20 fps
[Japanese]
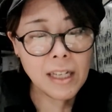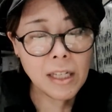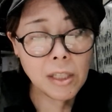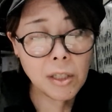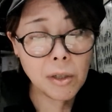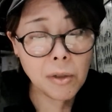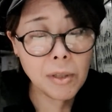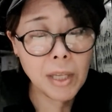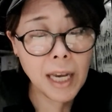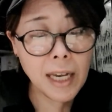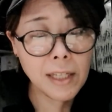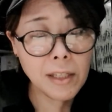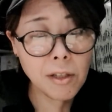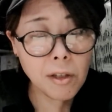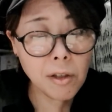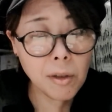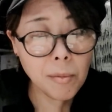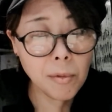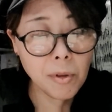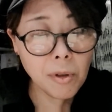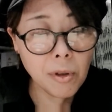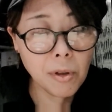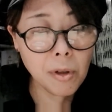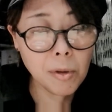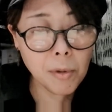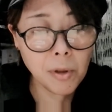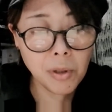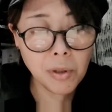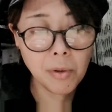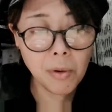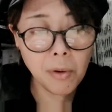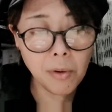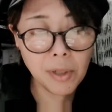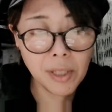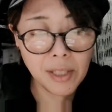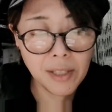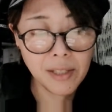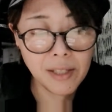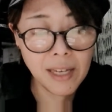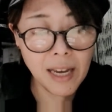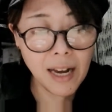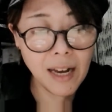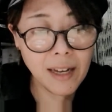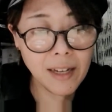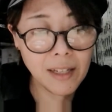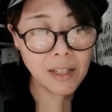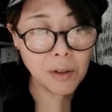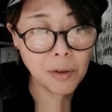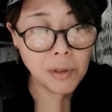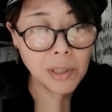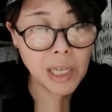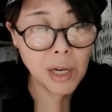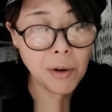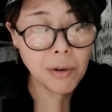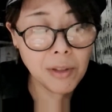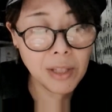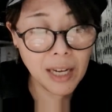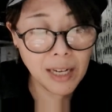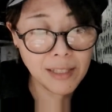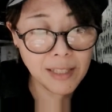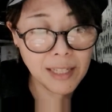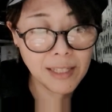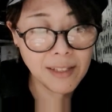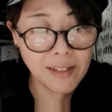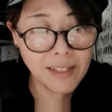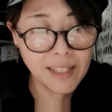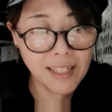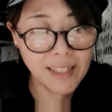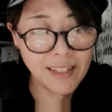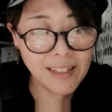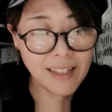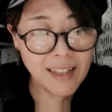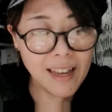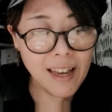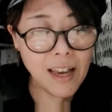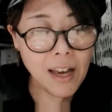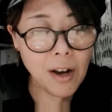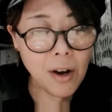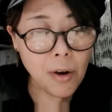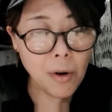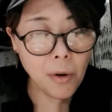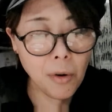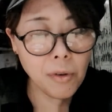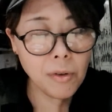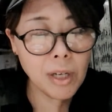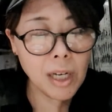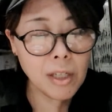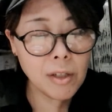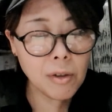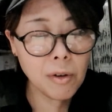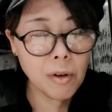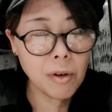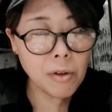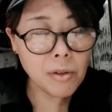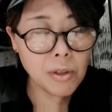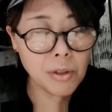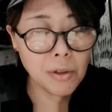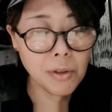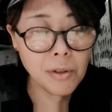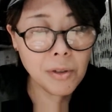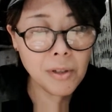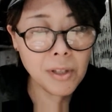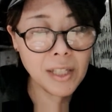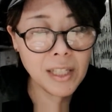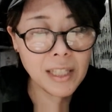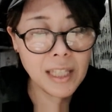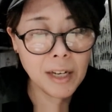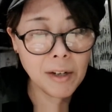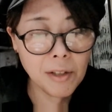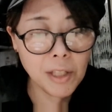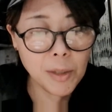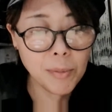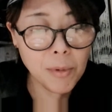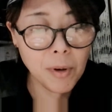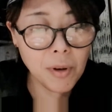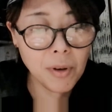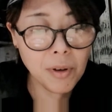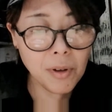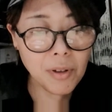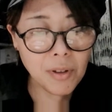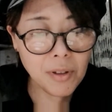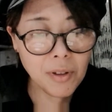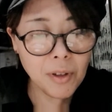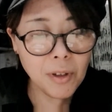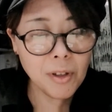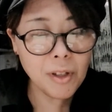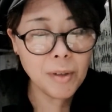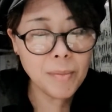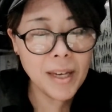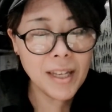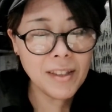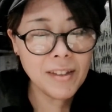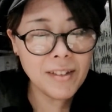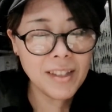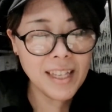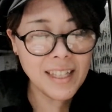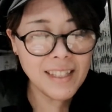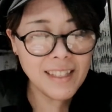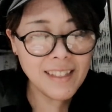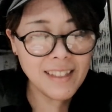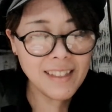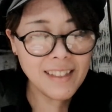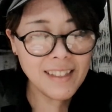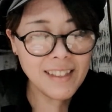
素材そのものの持つ本質や良さを大切に、音楽を純粋に楽しもうというイベントです。